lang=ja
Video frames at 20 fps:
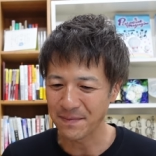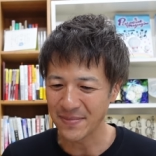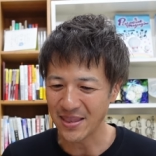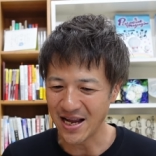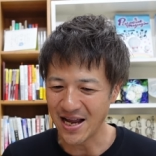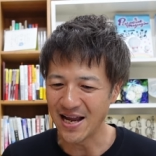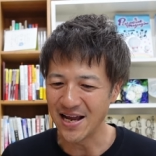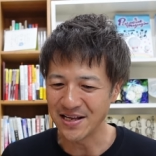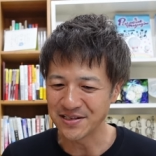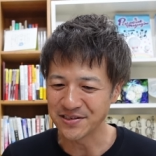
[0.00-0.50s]

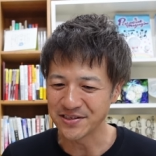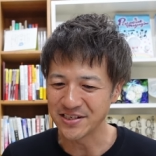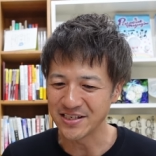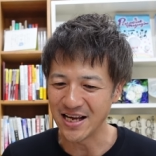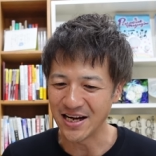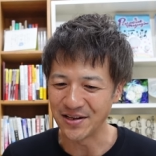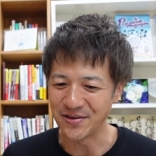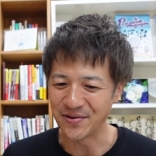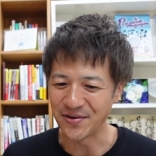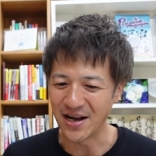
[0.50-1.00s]
開発し
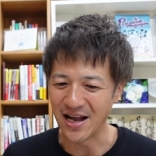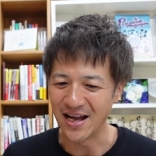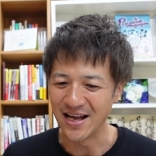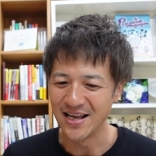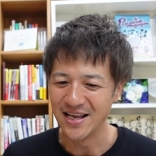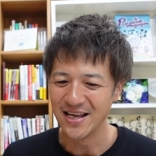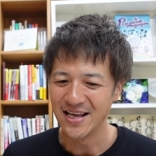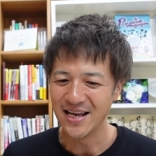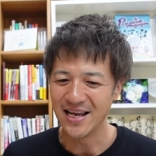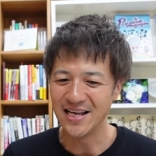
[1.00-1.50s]
たりとか、
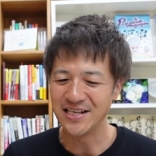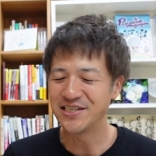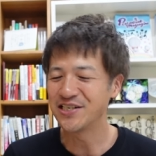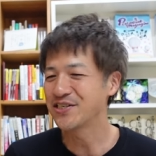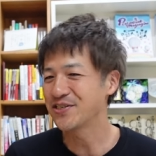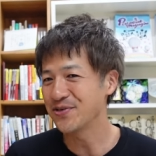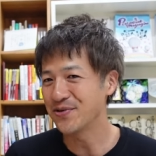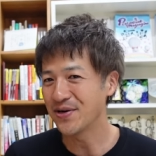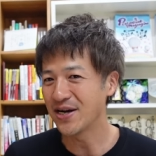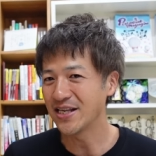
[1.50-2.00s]

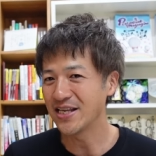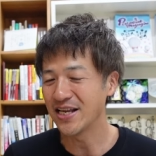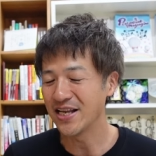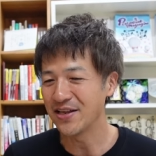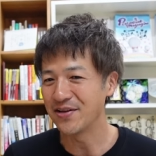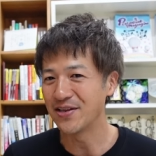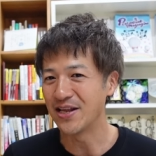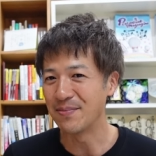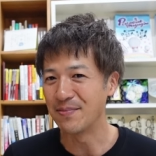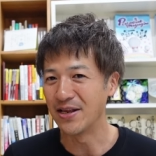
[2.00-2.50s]
実用がで
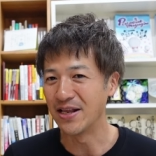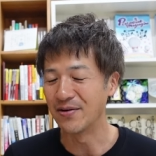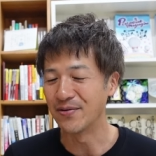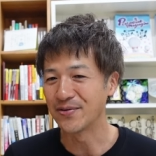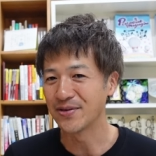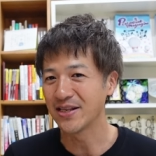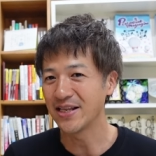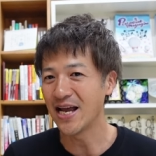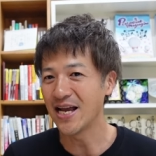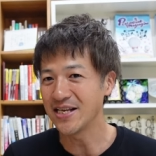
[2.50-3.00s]
きるため
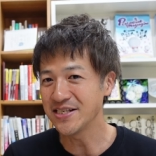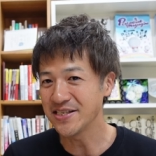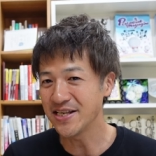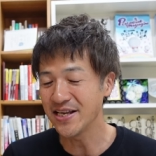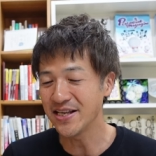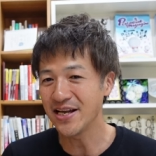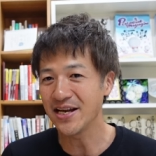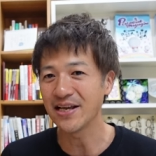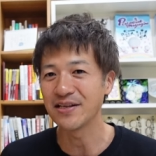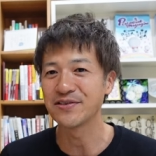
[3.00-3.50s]
の体
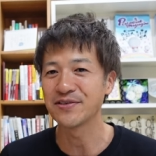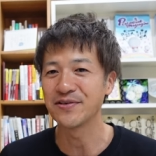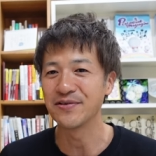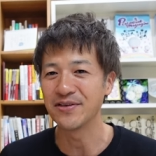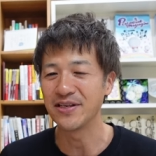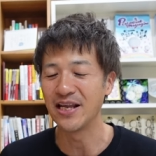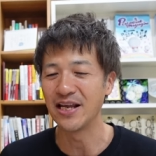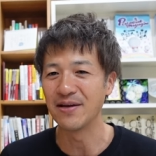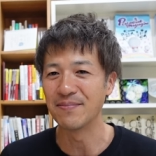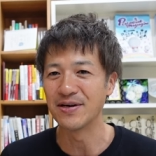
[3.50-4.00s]
制だけ作っ
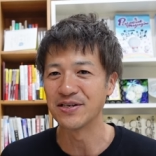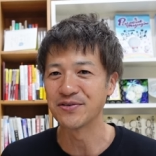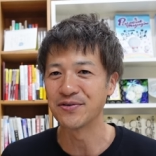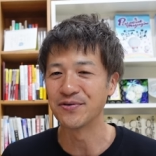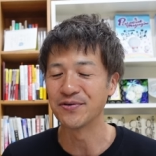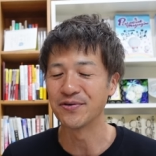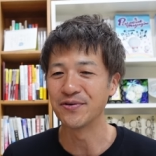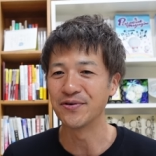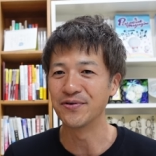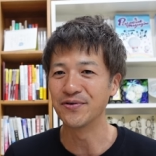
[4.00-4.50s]
ていきま
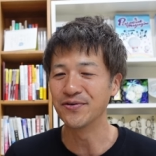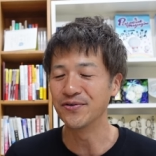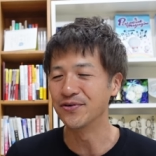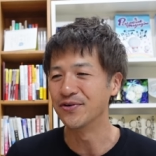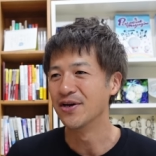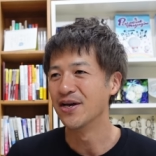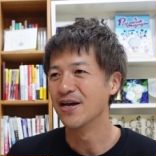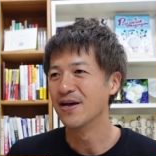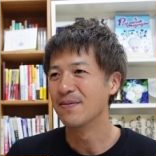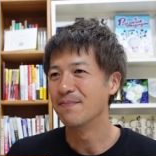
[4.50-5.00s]
しょうという、
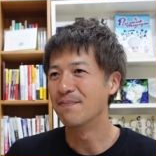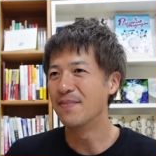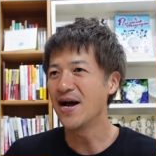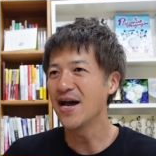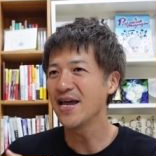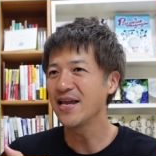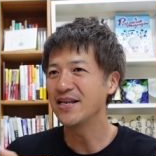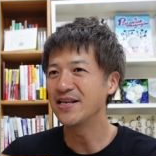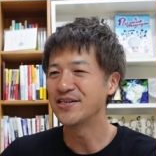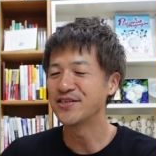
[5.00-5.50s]

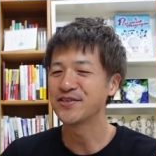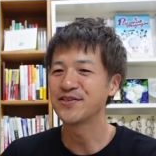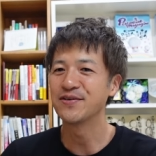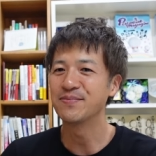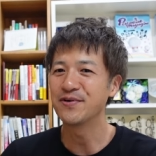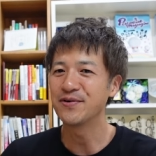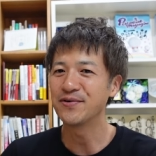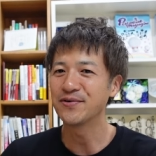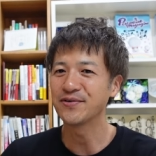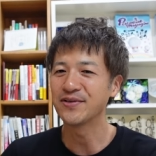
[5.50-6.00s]
前に進
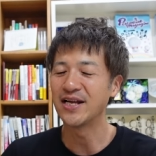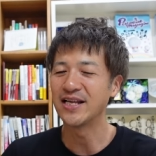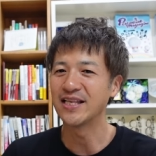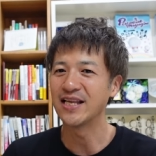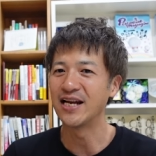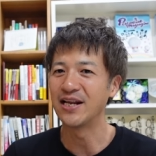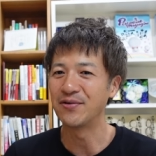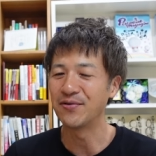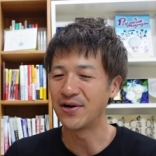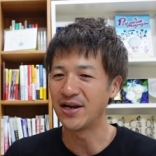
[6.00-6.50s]
むことだっ
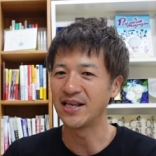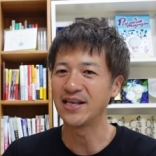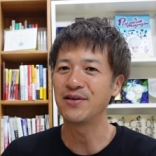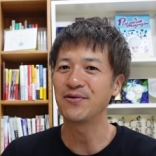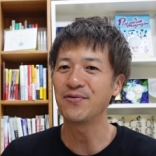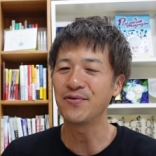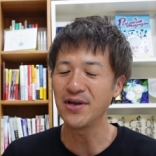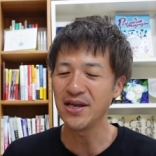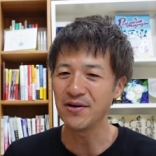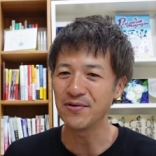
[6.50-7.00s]
たりとか、
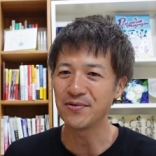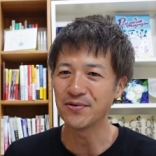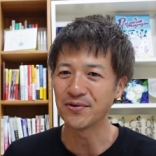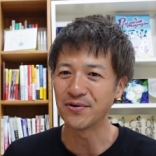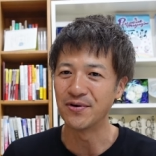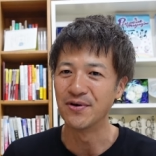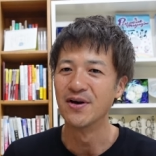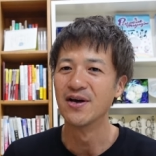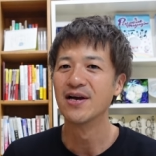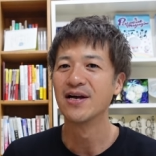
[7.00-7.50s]
広げるこ
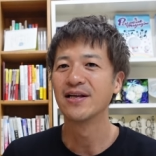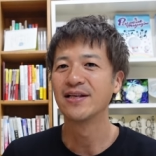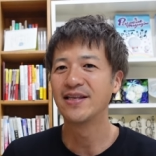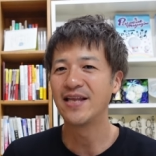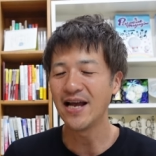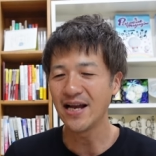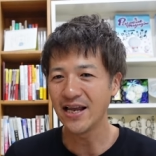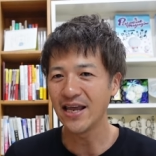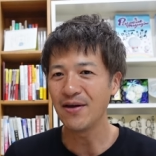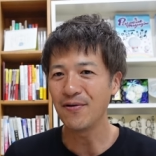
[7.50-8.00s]
と
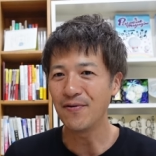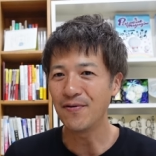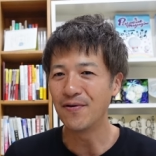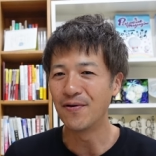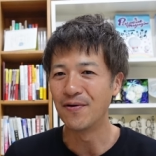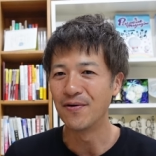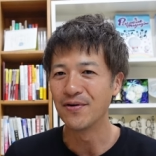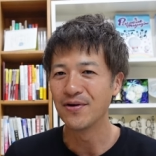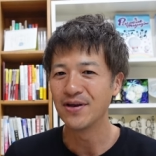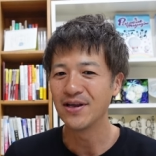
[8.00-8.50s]
だけ
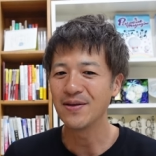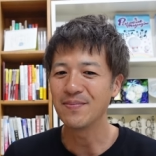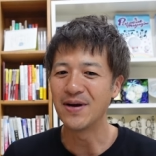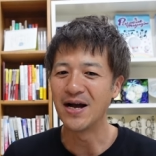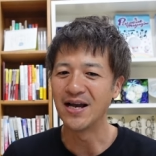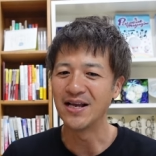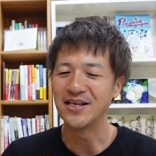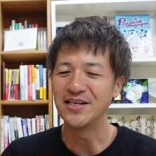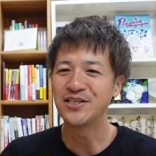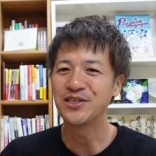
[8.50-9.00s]
を
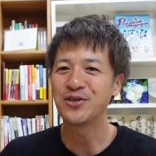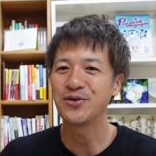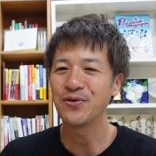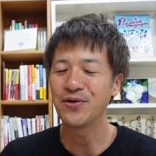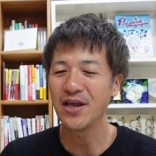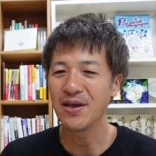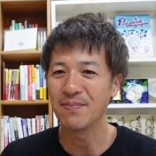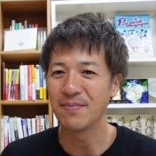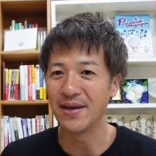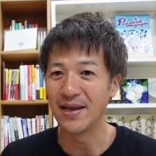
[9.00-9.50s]
今一生
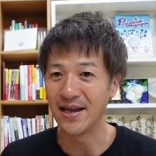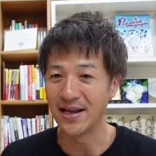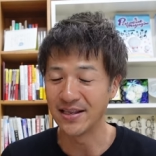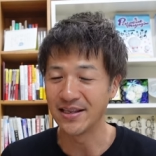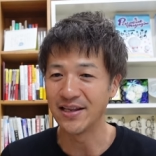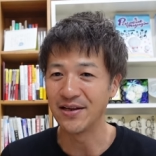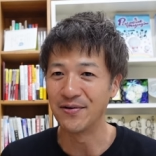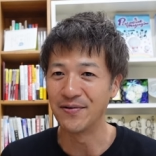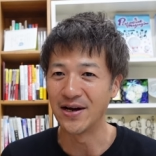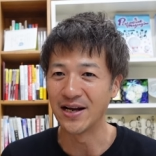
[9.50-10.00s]
懸命やっ
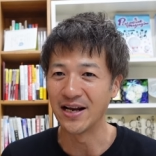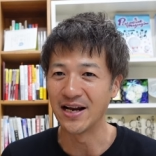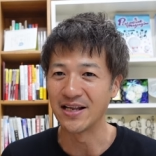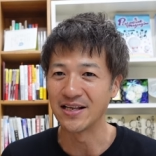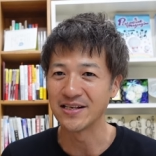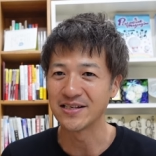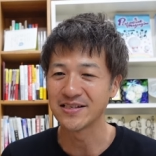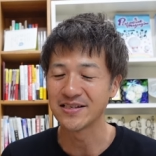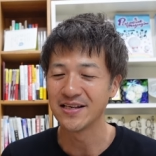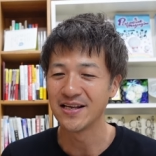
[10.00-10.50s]
ているわけなん
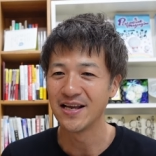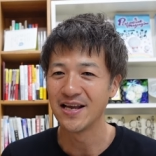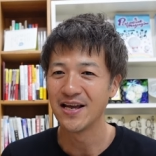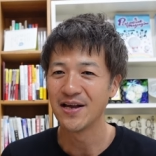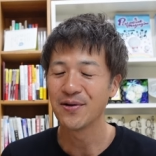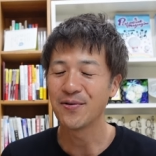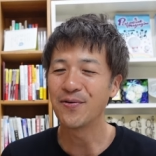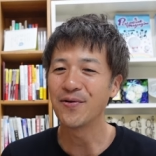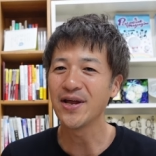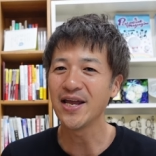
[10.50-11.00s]
です。
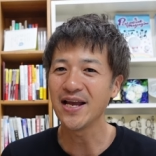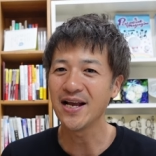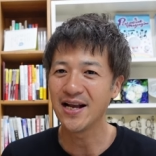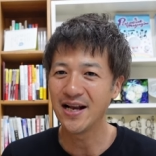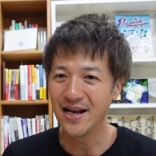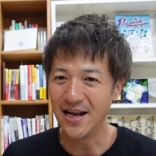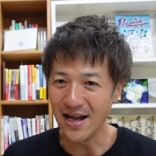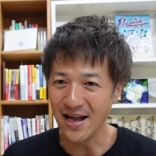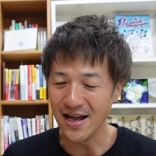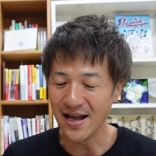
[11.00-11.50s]
これ
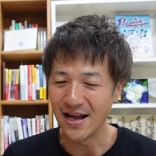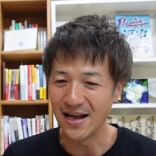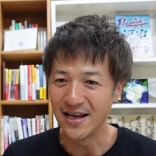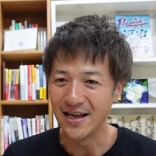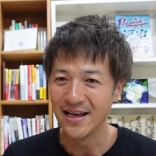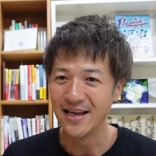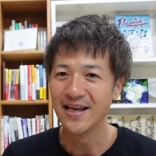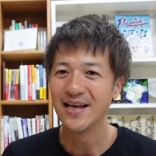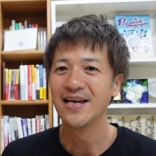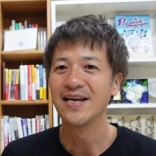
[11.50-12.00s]
が
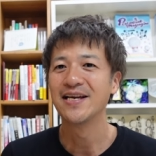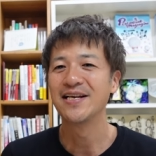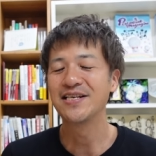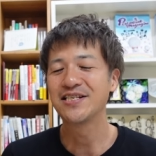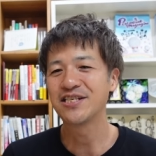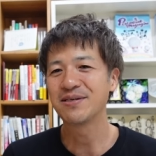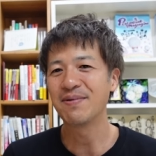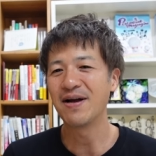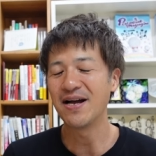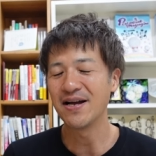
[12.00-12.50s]

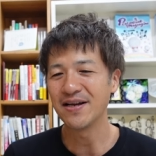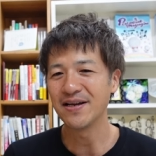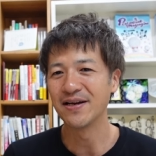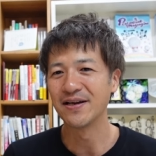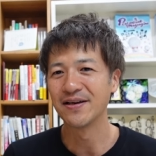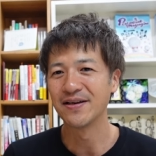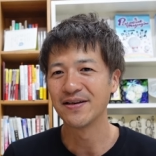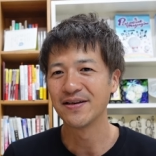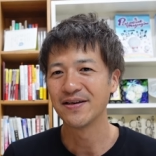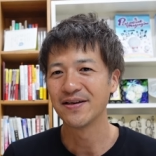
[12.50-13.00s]
一
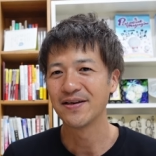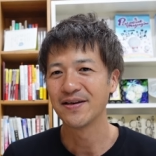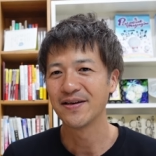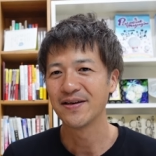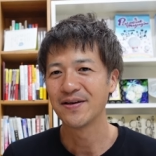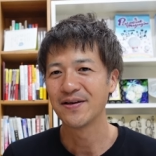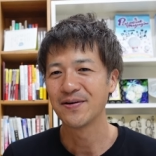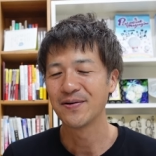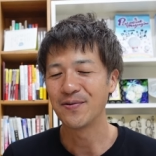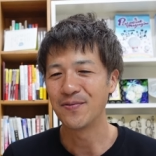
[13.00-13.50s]
番
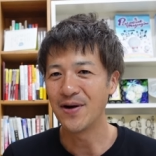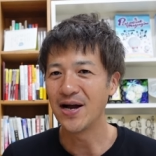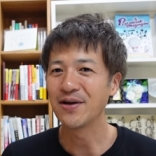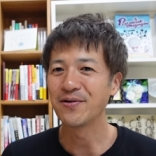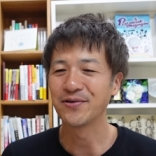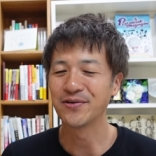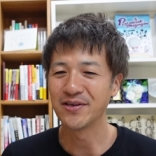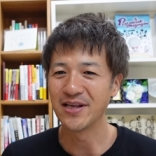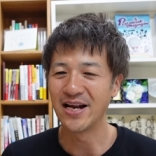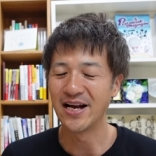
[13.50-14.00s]
怖い
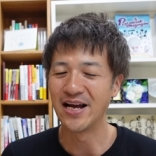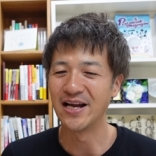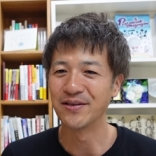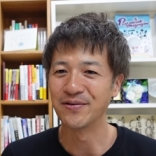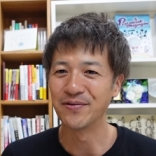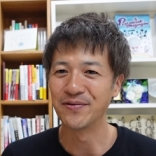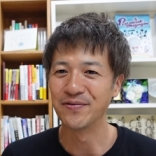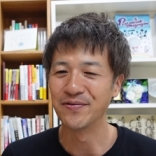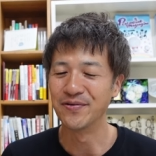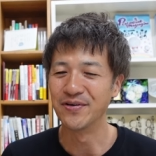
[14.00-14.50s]
ことだな
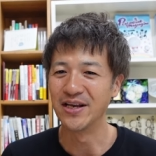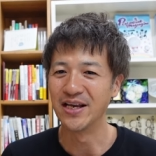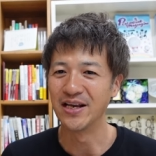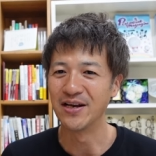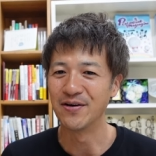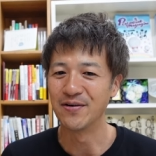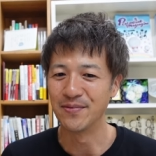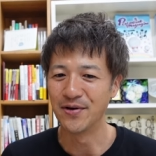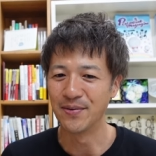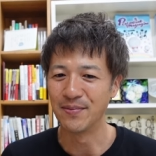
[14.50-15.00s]
というふうに
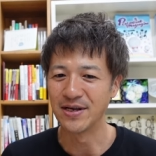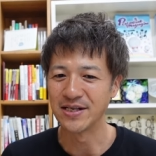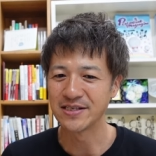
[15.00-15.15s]
思いま